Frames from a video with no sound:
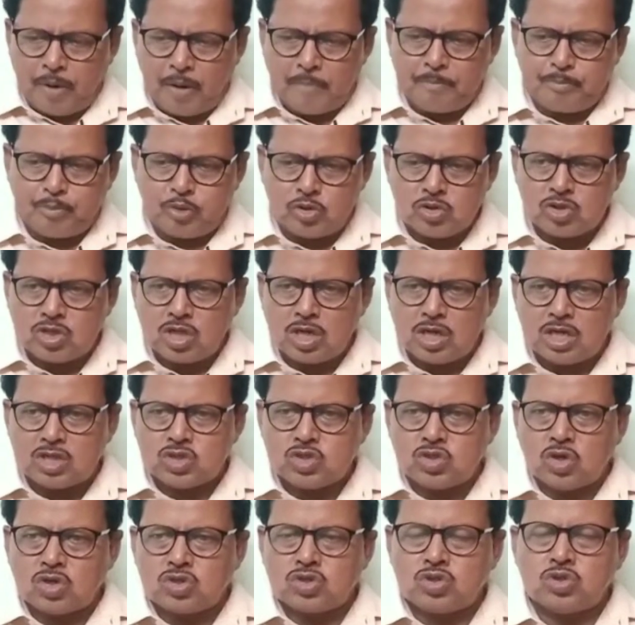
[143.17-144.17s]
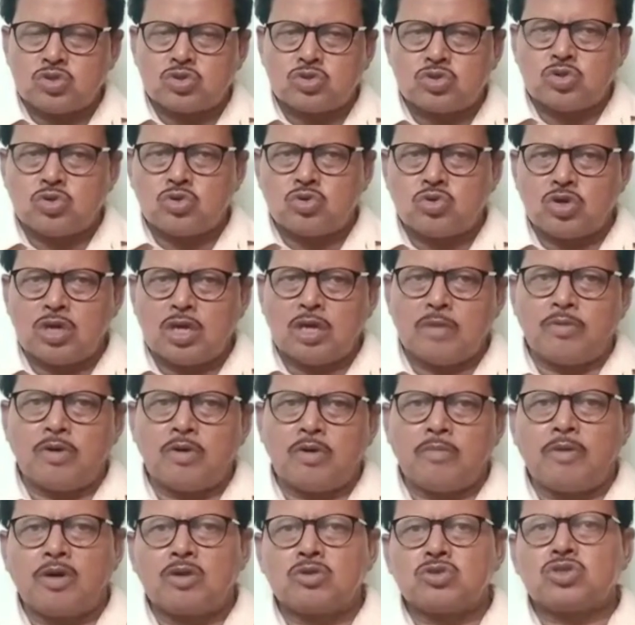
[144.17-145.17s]
বামপন্থীরা যোগযুক্ত হয়ে
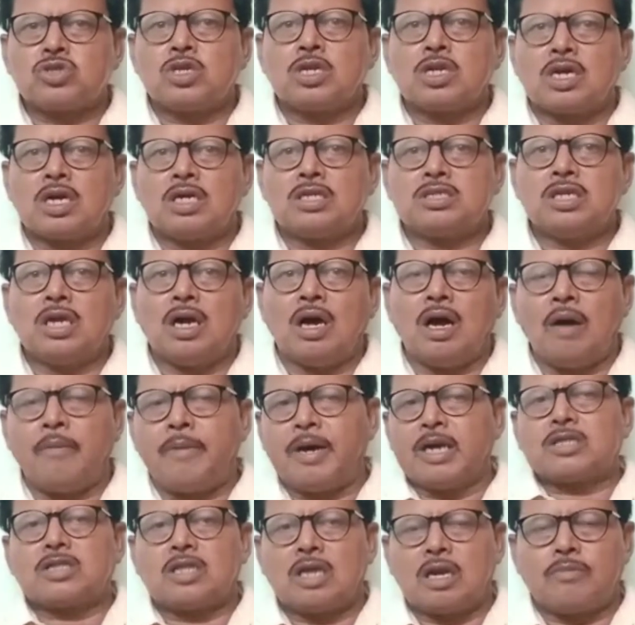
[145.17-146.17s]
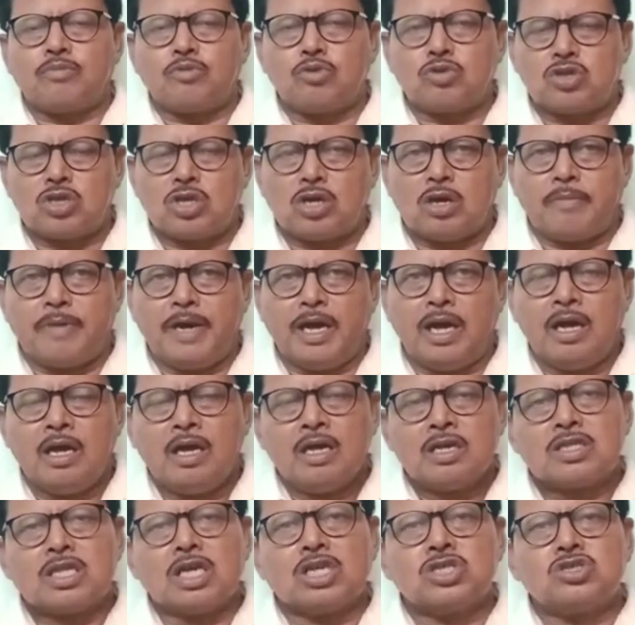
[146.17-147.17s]
এবং মানুষের কাজে আবার তারা প্রতি হবে
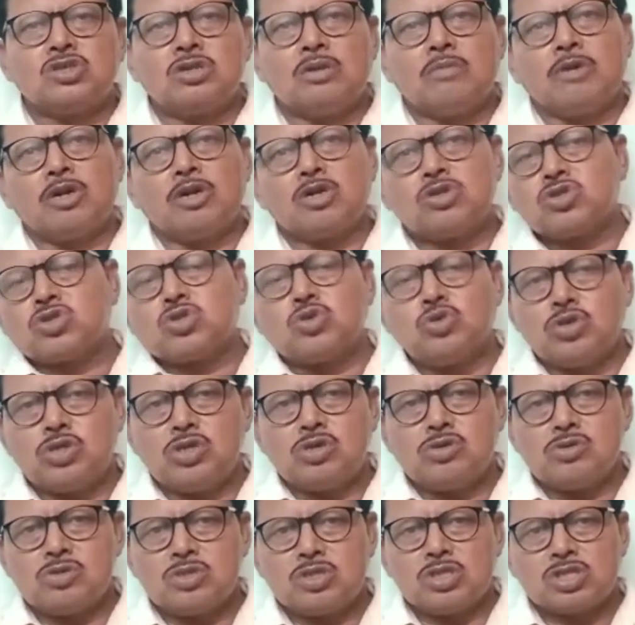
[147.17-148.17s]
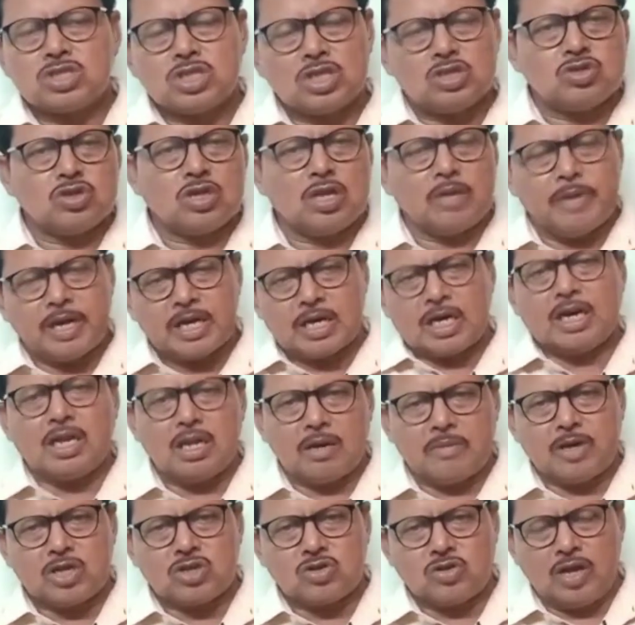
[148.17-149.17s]
তার জন্য মানুষ তৈরি হয়েছে সেই জন্য এবারকার
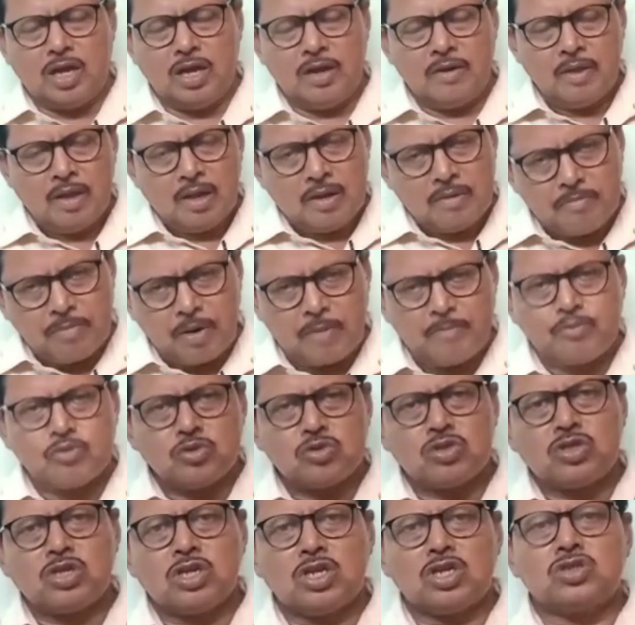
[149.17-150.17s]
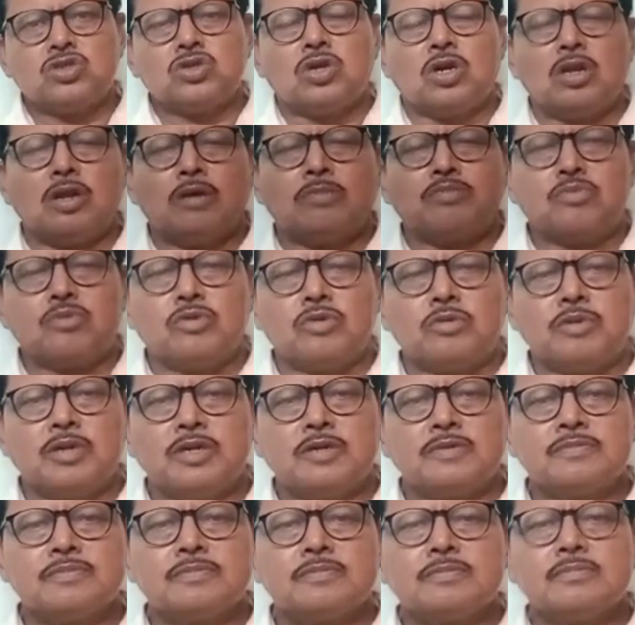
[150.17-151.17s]
নির্বাচনে বামপন্থীরা জয়লাভ করবে